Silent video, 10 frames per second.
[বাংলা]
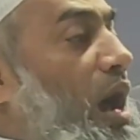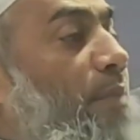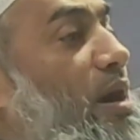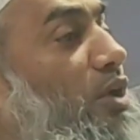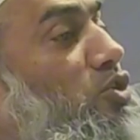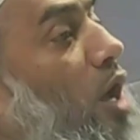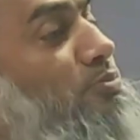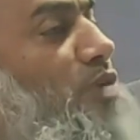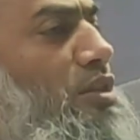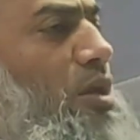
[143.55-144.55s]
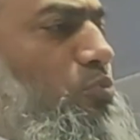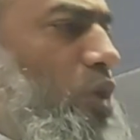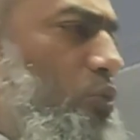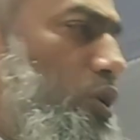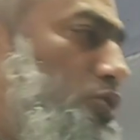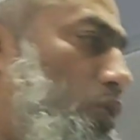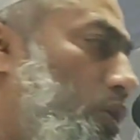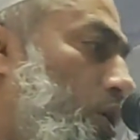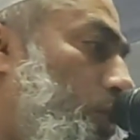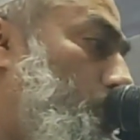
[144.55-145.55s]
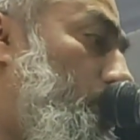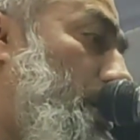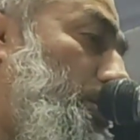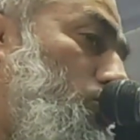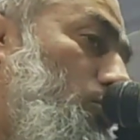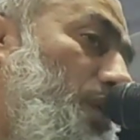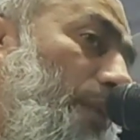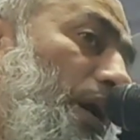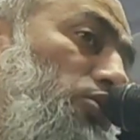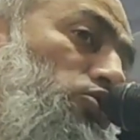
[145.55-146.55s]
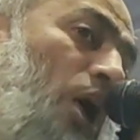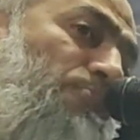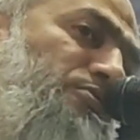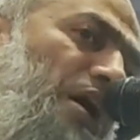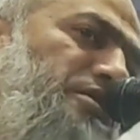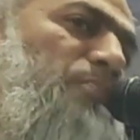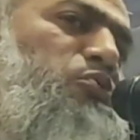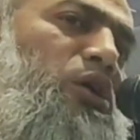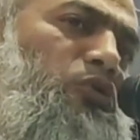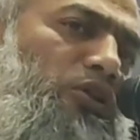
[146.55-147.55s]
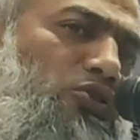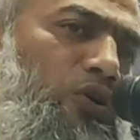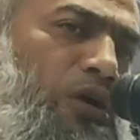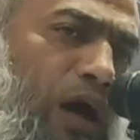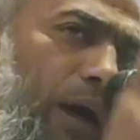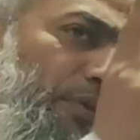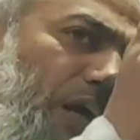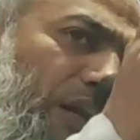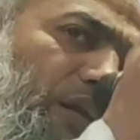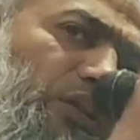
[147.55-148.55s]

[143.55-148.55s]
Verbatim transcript: আমার সব চাহিদা পুরা করেছ দুনিয়াতে তুমি আমার সব চাহিদা পুরা করেছ আমি জান্নাতে